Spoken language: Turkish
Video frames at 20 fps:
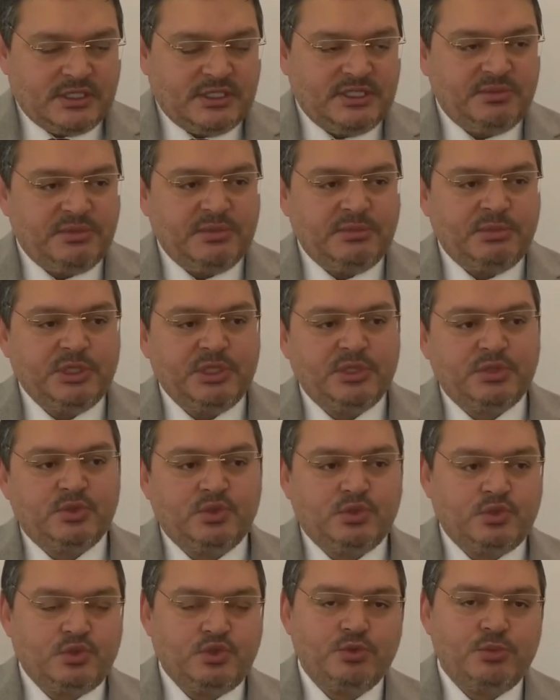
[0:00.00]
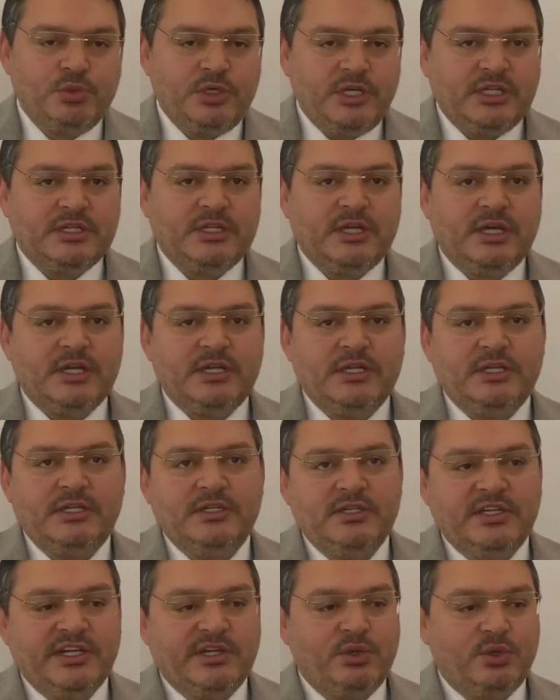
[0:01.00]
gibi bir Cumhuriyet
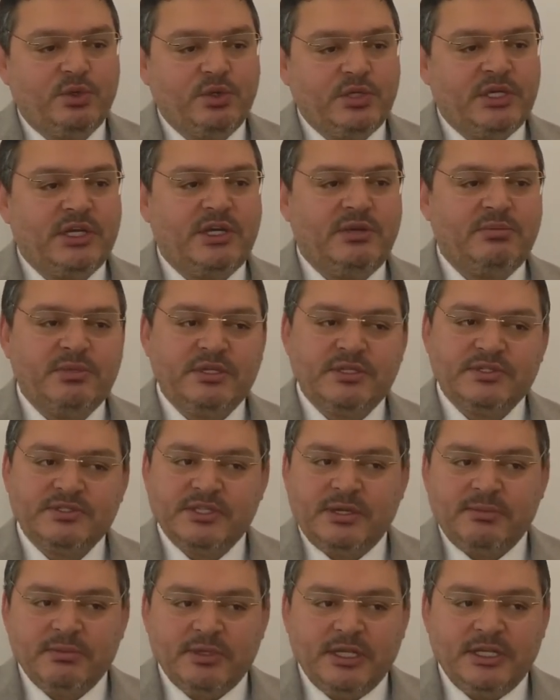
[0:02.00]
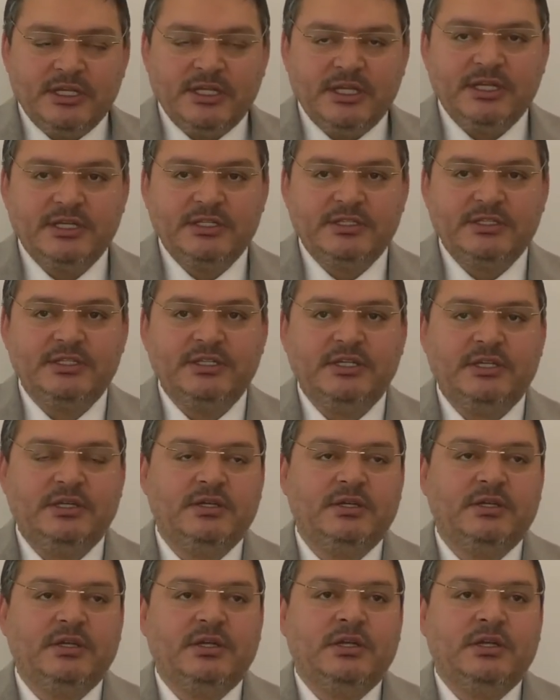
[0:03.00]
tarihinin rekorunu kıran bir zam geldi elektriğe.